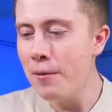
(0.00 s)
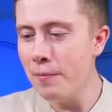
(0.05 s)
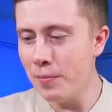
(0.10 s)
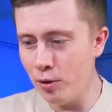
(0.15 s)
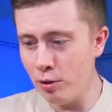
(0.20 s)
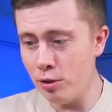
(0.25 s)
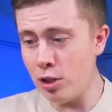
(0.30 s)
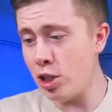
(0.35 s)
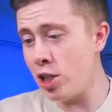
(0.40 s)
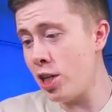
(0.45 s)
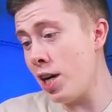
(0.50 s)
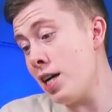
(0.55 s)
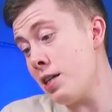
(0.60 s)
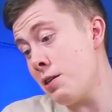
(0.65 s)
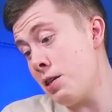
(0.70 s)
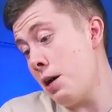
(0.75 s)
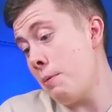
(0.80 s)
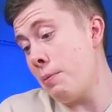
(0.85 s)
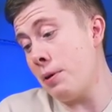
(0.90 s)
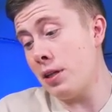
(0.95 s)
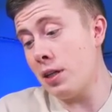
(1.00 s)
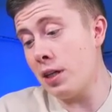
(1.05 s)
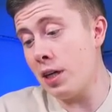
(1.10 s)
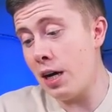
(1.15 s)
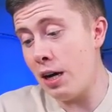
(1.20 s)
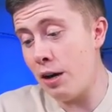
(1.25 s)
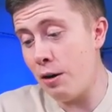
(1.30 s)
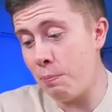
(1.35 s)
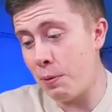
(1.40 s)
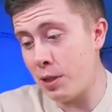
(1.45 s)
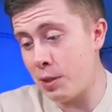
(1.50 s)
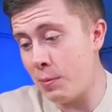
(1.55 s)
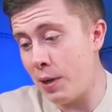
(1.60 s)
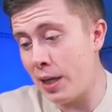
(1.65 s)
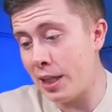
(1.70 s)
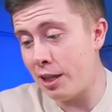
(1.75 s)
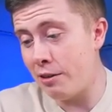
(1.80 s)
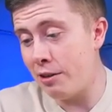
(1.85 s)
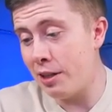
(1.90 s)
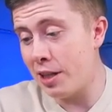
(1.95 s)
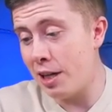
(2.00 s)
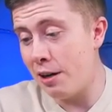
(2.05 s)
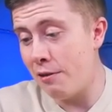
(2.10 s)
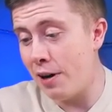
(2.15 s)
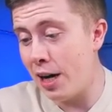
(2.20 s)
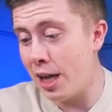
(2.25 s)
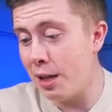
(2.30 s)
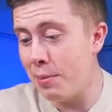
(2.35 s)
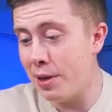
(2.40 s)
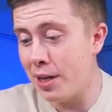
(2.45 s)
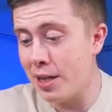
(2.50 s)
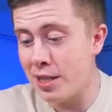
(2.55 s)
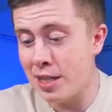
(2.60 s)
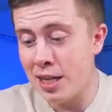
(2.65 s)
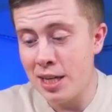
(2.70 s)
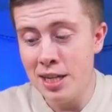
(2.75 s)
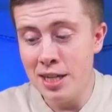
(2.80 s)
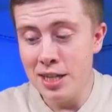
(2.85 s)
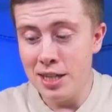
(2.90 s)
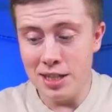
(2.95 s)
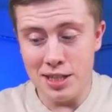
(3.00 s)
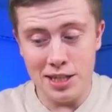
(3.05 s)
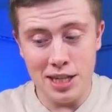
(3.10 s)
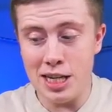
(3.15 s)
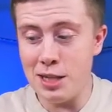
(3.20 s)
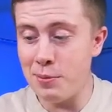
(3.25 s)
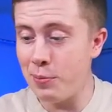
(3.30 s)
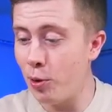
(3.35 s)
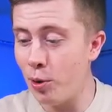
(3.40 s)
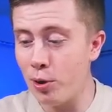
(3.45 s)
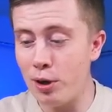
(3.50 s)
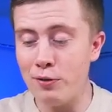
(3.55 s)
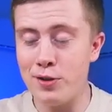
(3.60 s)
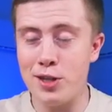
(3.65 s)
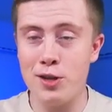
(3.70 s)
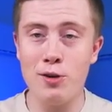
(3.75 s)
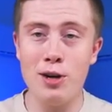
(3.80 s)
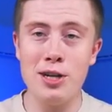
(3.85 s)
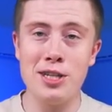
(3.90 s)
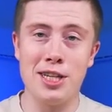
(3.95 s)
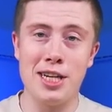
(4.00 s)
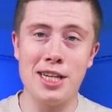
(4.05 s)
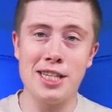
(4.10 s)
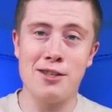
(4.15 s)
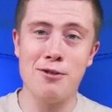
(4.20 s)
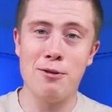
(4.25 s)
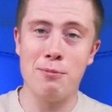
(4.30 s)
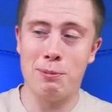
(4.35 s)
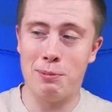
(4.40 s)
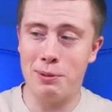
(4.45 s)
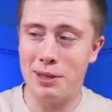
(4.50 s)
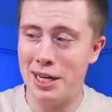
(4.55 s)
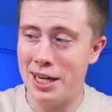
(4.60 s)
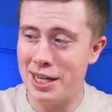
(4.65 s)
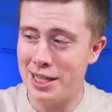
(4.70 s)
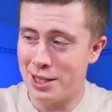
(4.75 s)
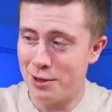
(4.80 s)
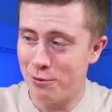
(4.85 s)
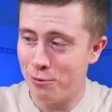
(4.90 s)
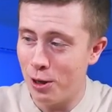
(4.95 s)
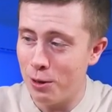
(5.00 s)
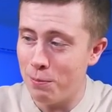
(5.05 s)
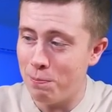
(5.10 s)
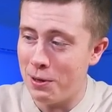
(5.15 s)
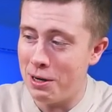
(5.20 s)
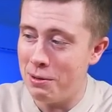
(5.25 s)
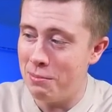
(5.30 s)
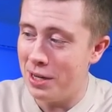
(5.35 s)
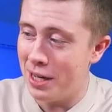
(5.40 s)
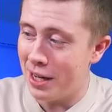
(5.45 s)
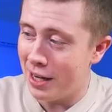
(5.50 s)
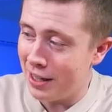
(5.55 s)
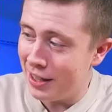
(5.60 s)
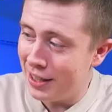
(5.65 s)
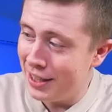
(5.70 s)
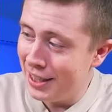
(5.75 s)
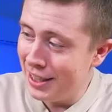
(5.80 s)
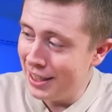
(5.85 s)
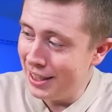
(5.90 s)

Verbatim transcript: Но сейчас я предлагаю посматривать на Вальдерес. Здесь много всего интересного попадается. Вот пример.